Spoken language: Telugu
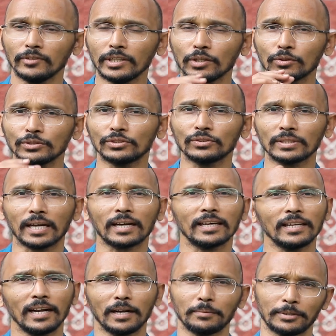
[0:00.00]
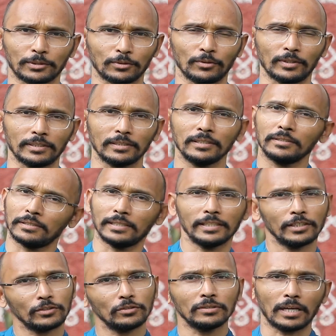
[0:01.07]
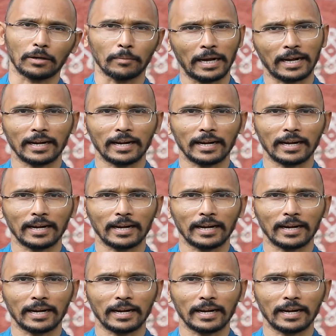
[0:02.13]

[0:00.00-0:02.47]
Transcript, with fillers: వెళ్ళి కొంచెం తాగాలి అటు పెట్టుకోవాలి లేదు నాకు